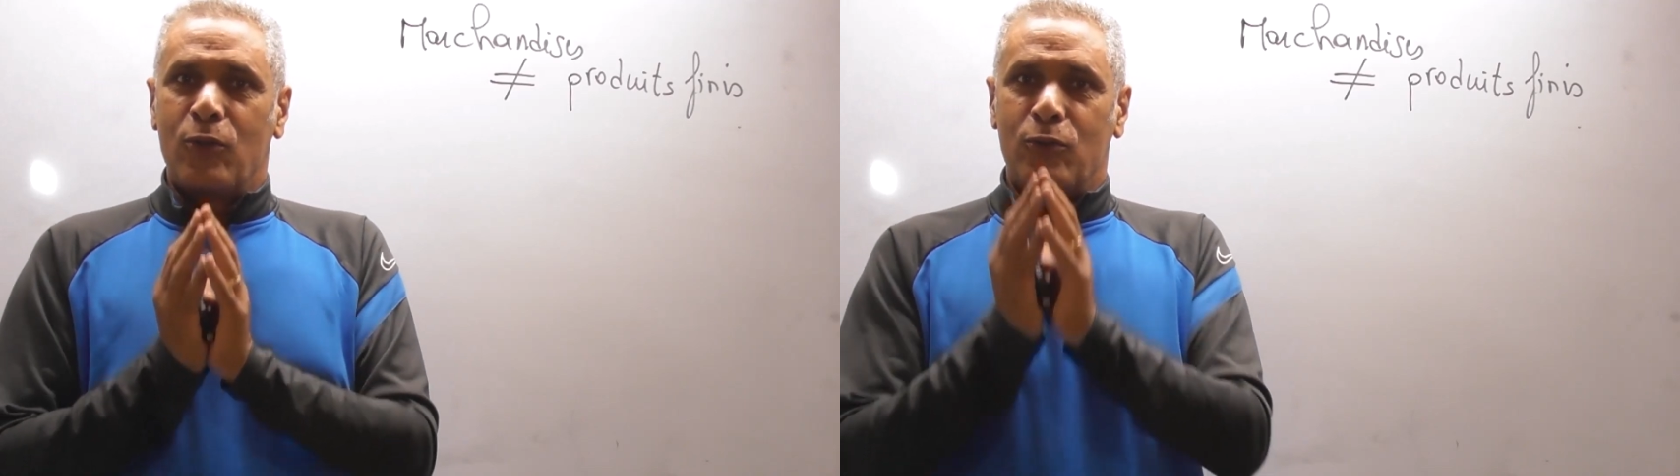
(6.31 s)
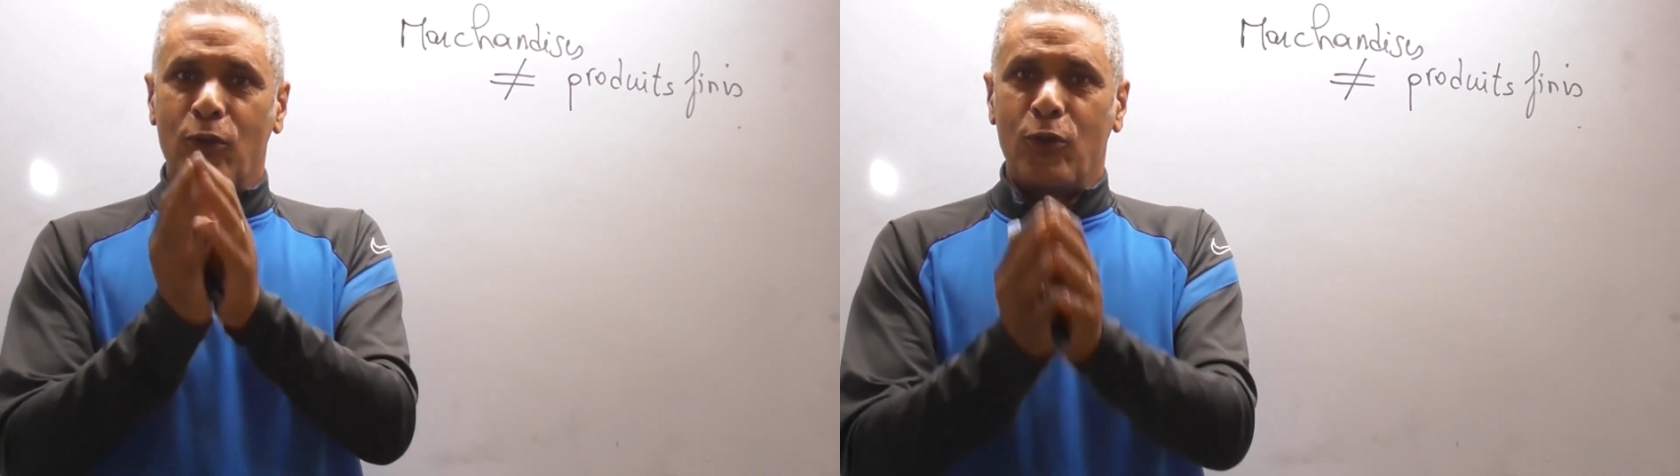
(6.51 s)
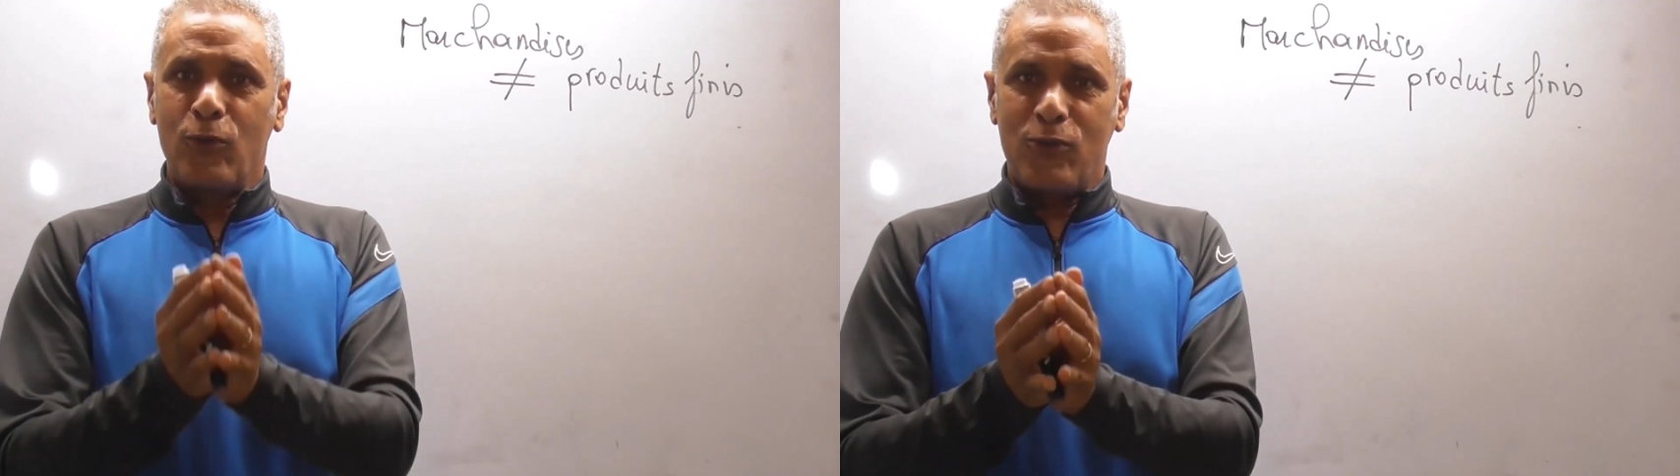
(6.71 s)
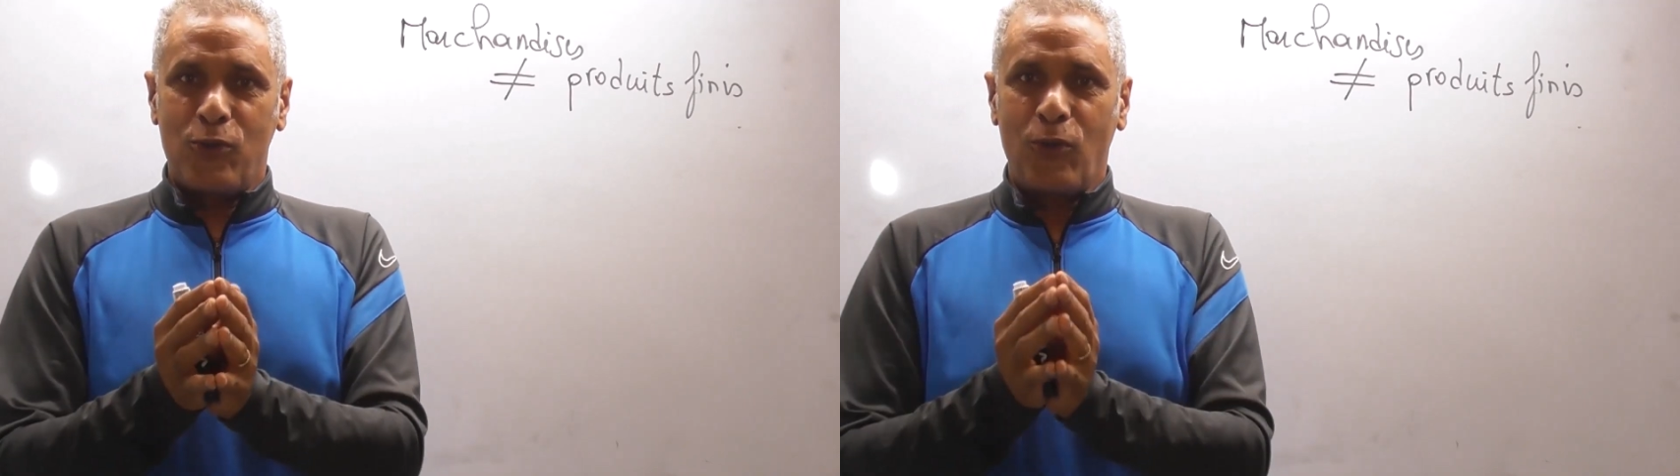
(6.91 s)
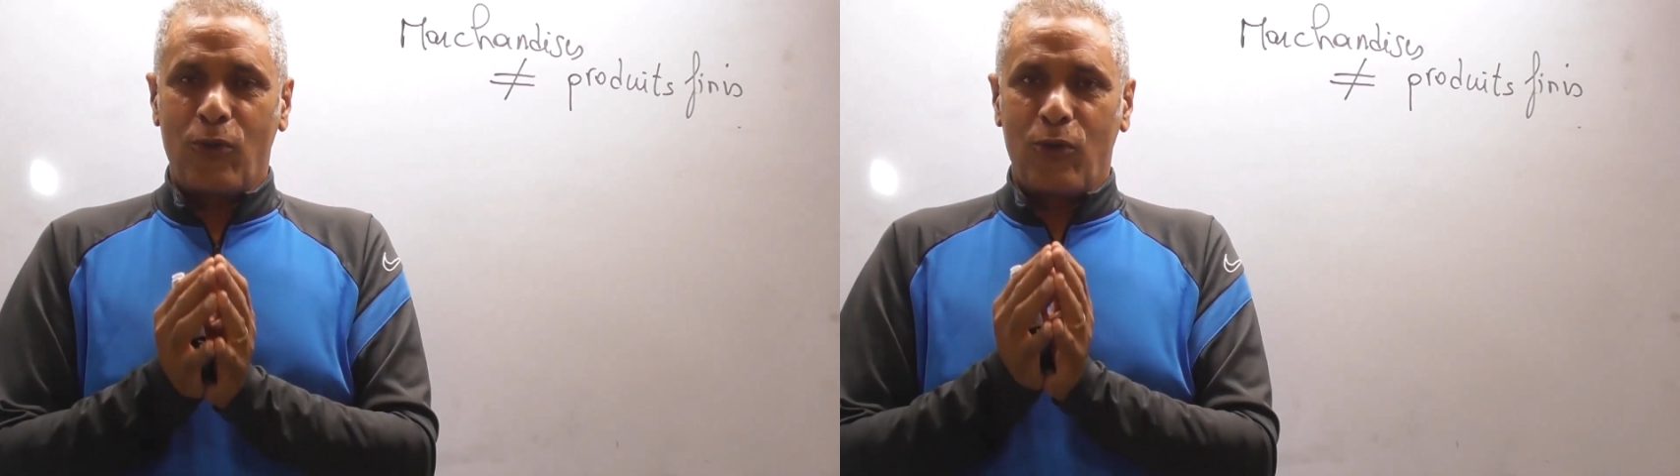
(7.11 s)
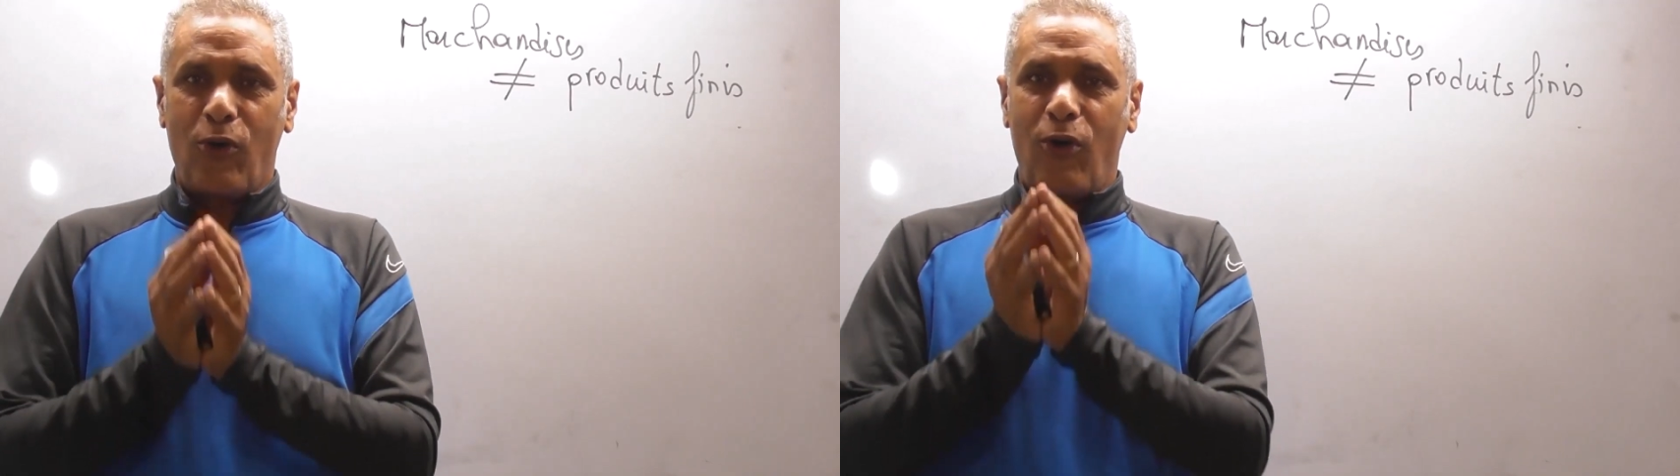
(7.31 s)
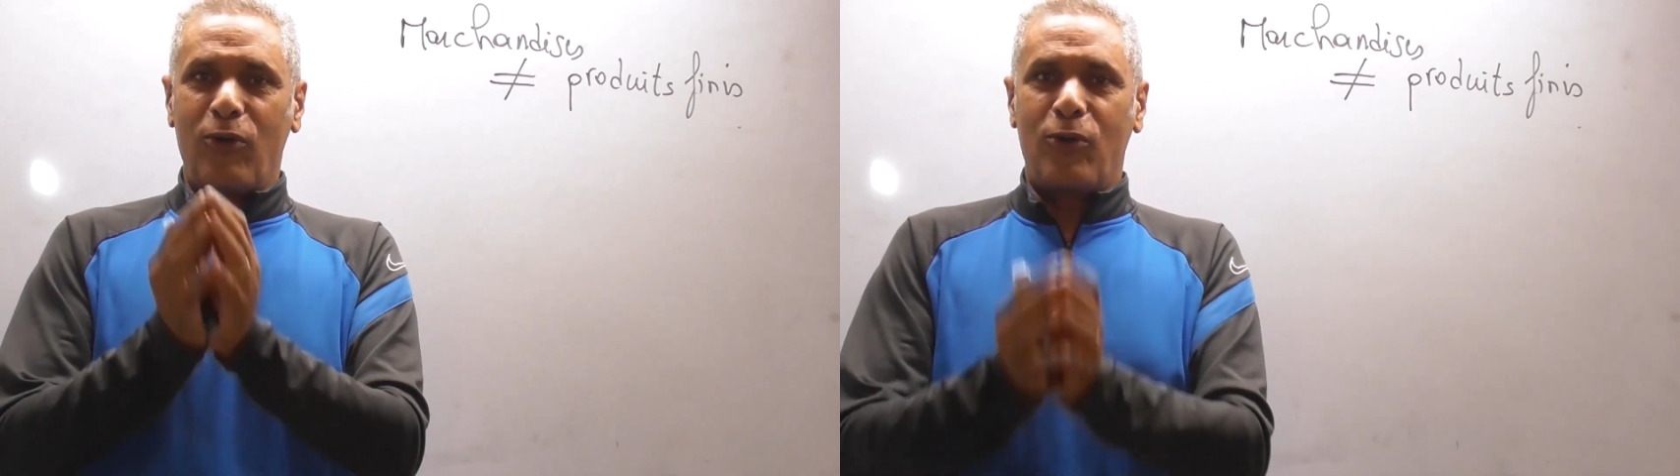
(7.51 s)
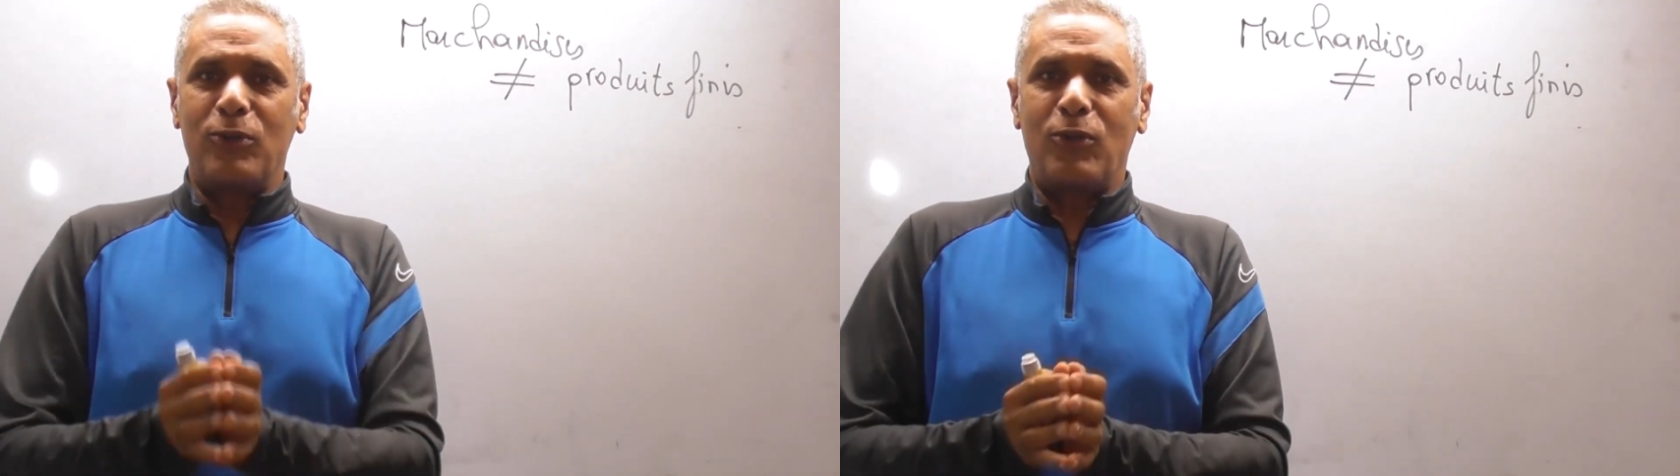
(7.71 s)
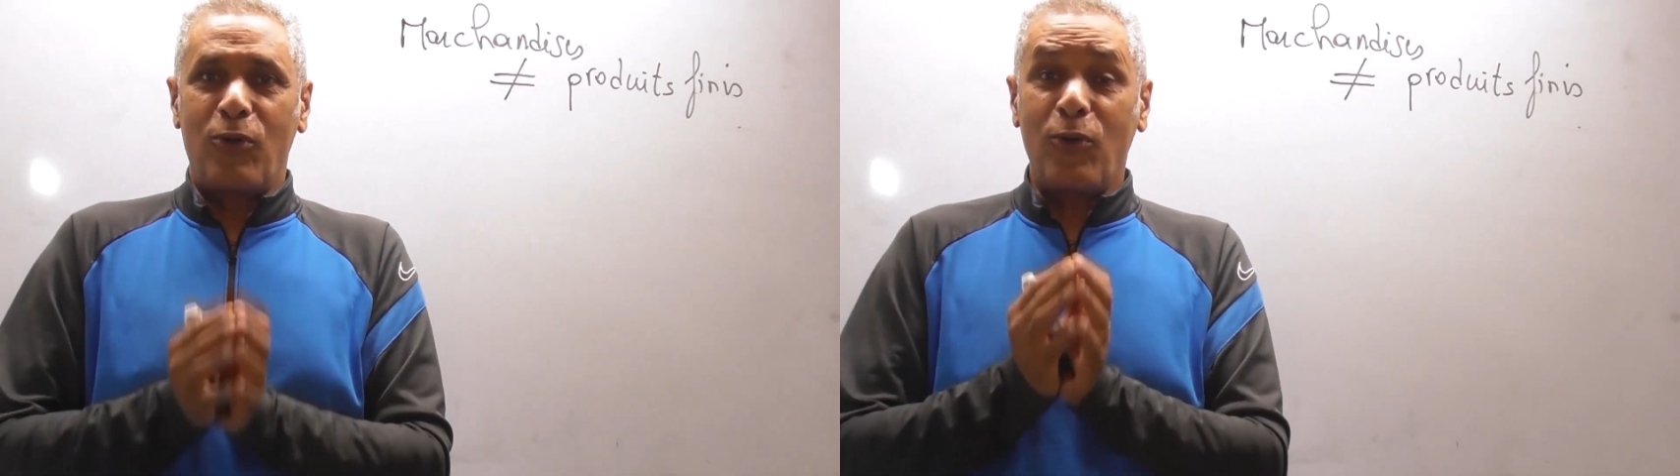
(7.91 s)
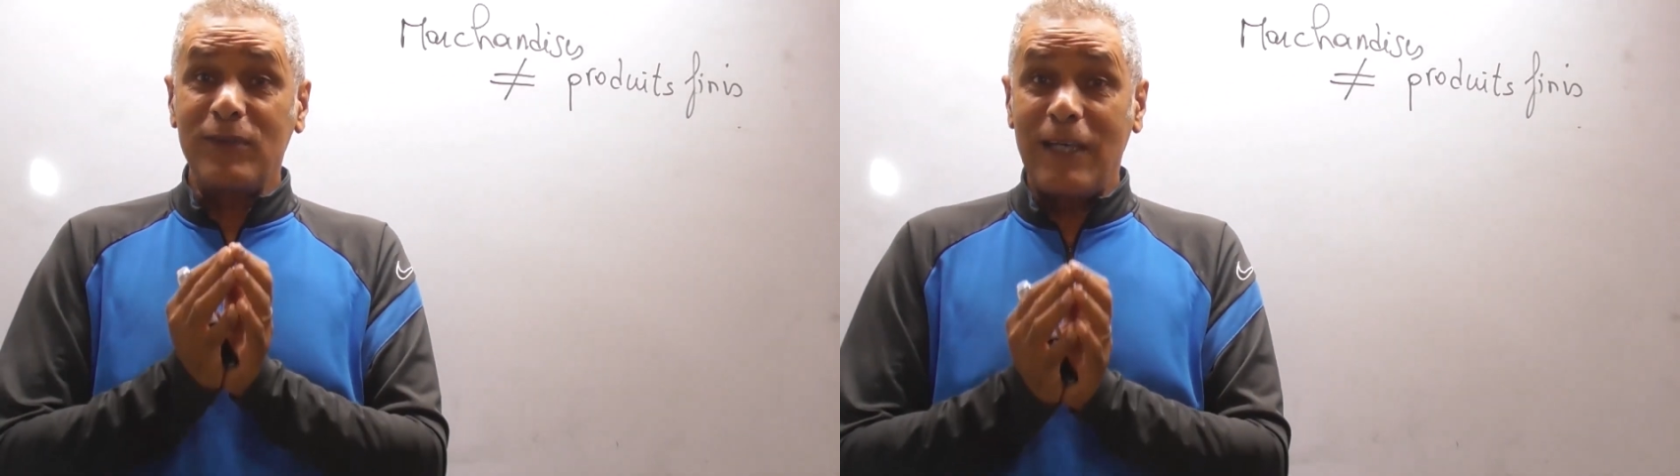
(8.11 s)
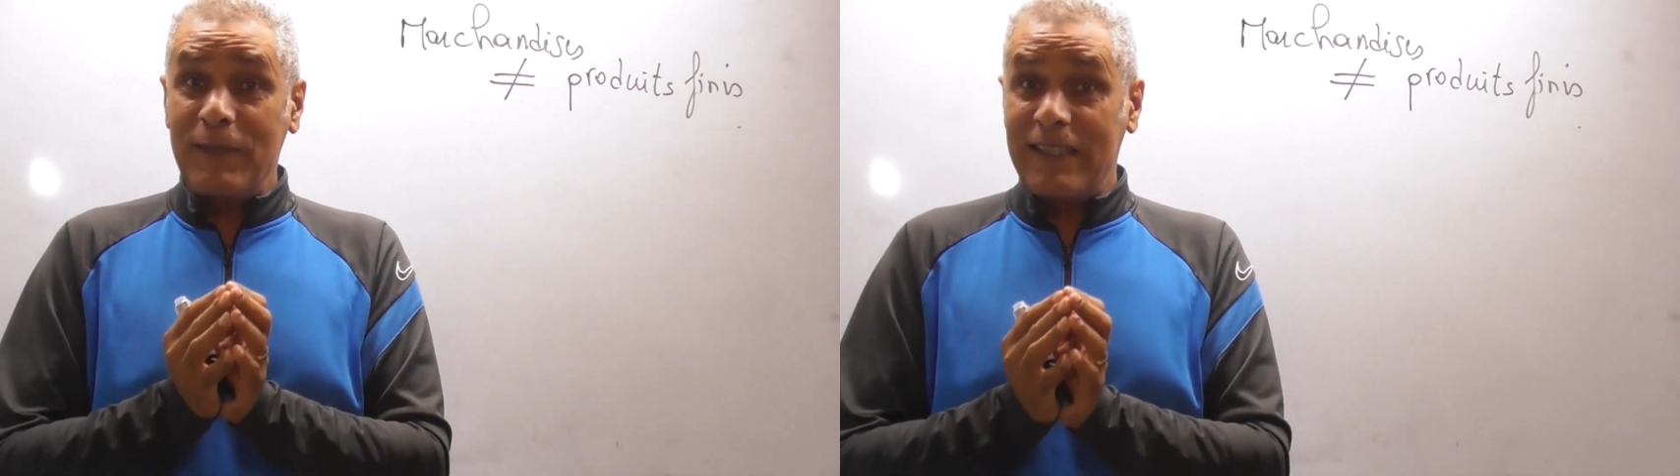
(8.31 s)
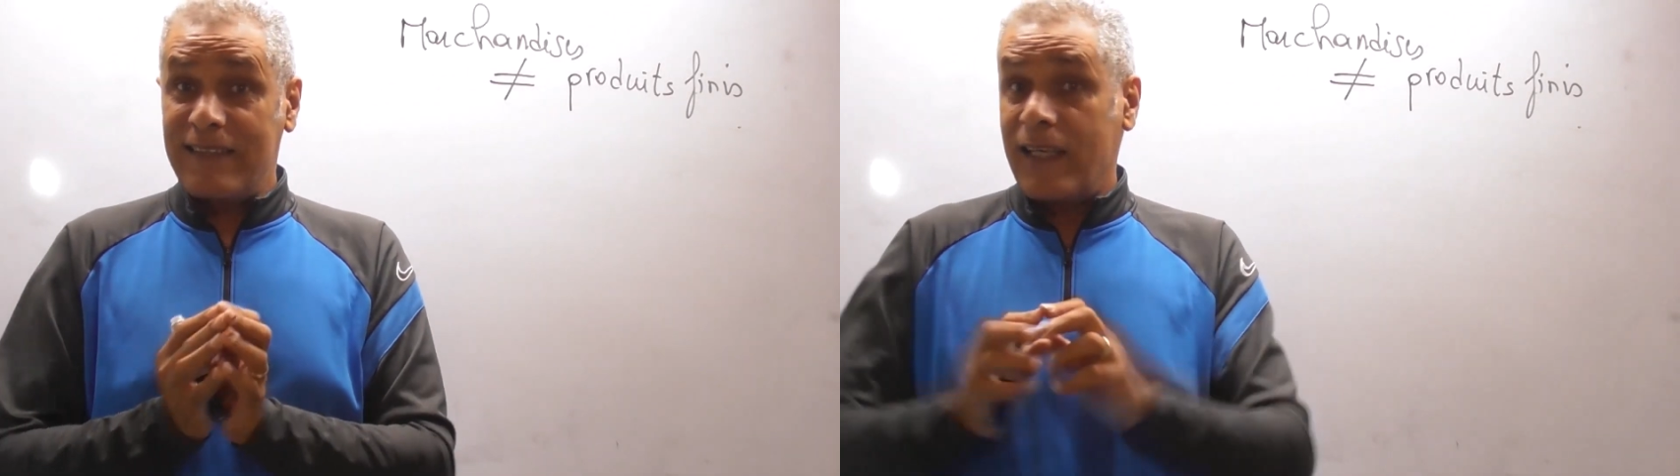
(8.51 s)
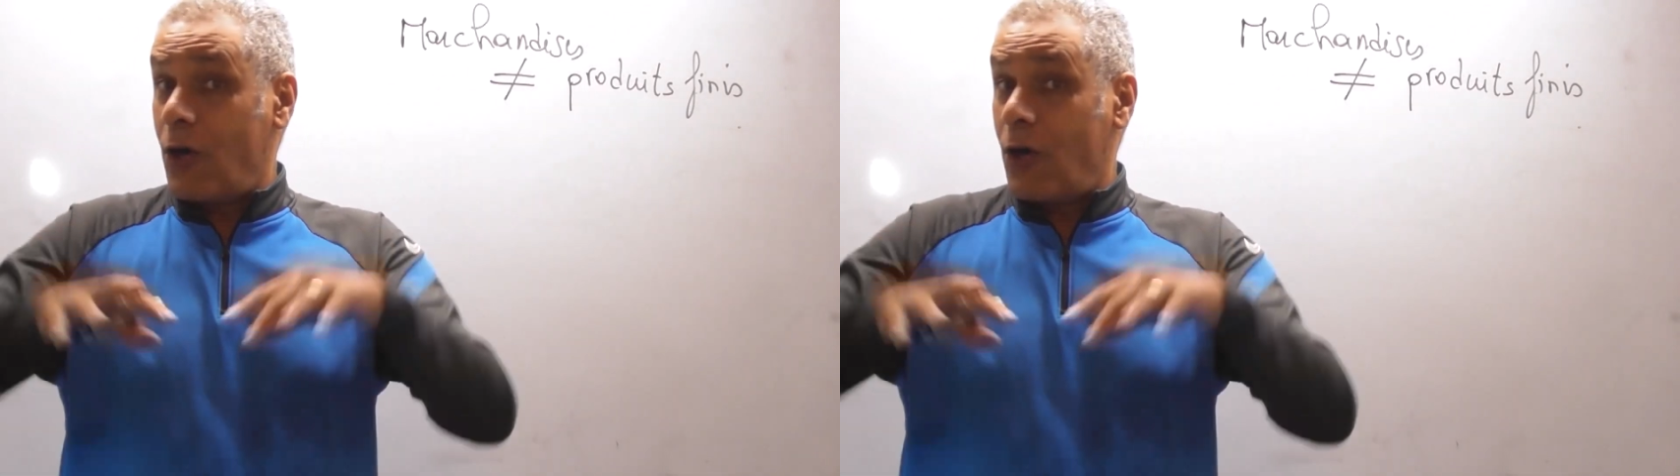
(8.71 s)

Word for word: deux notions qu'on rencontre en comptabilité,